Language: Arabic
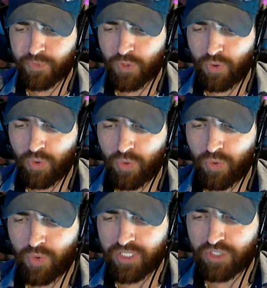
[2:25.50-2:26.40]

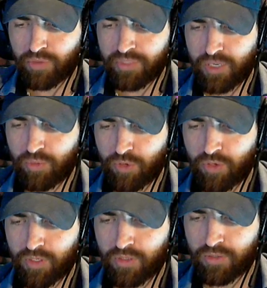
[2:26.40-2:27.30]
اوه هذا شو عم بيساوي من هون
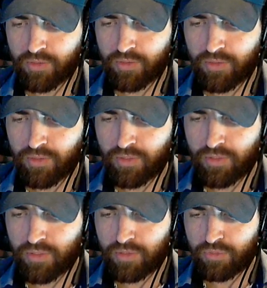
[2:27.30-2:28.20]

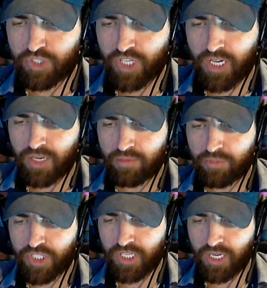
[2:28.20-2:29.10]
مشكلة
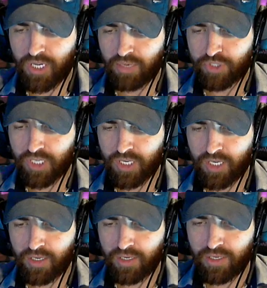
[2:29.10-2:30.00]
مشكلة مشكلة
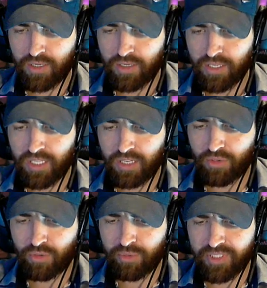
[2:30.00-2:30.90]

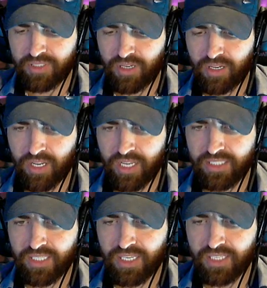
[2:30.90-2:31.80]
قتلته بس
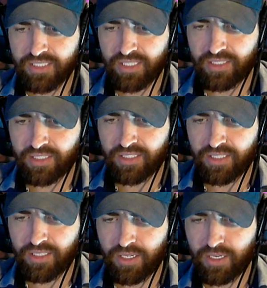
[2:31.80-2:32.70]
الخزنة هيك صارت
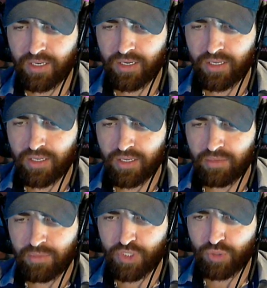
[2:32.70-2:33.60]
كتير
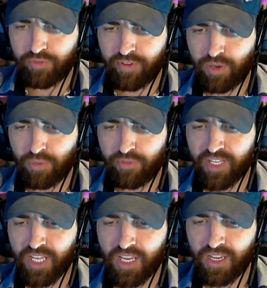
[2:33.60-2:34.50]
مكشوفة وفي
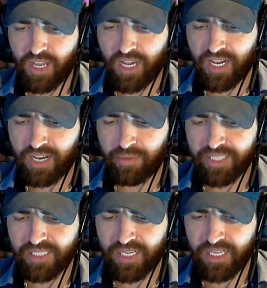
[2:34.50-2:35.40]
دقيقة على الأغلب
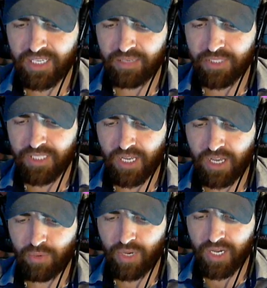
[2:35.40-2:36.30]
خسرانين بس
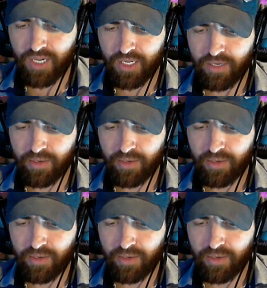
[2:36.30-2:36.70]
هحاول يعني